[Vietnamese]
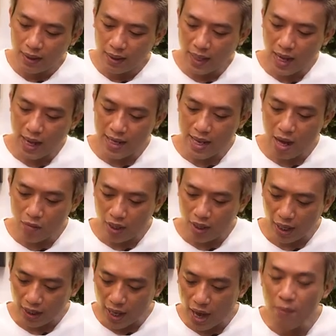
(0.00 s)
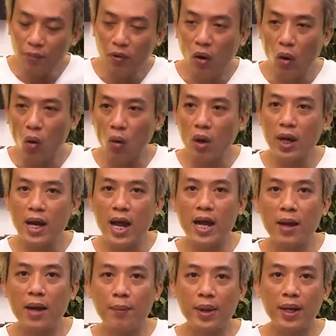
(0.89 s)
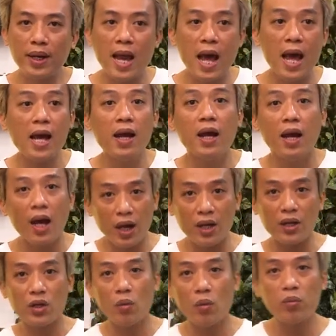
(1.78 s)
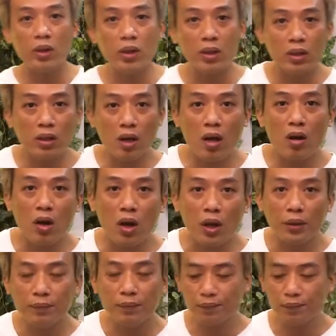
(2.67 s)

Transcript: cái giao diện đếm khuôn ở đây là mình đã hình dung được nó rồi.